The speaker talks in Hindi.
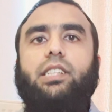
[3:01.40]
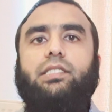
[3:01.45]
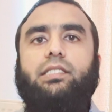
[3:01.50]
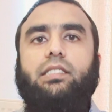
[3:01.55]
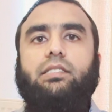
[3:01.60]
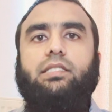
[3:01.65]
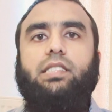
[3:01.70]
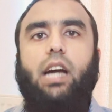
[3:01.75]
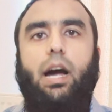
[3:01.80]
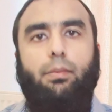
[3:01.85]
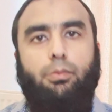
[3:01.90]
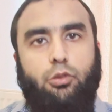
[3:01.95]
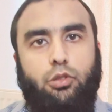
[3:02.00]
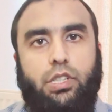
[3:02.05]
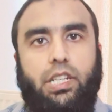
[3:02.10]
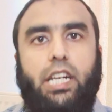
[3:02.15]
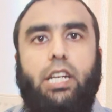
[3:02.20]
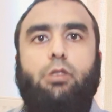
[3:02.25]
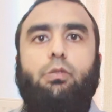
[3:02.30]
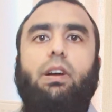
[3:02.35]
जस्टिस से आप
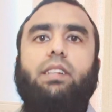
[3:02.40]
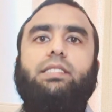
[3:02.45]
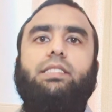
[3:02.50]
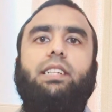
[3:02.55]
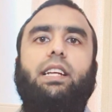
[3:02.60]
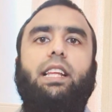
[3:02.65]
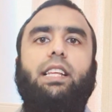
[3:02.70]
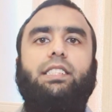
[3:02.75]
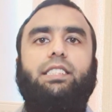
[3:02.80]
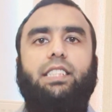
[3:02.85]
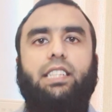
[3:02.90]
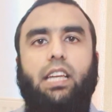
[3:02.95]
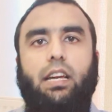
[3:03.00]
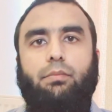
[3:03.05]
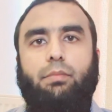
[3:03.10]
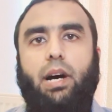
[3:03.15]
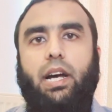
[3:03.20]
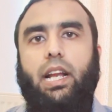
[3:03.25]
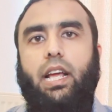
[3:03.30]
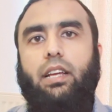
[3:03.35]
खुद रिक्वेस्ट करें जी कि
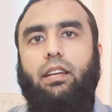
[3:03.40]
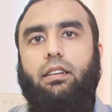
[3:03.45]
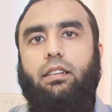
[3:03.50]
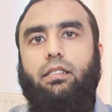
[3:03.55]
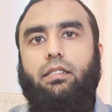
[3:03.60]
हमारा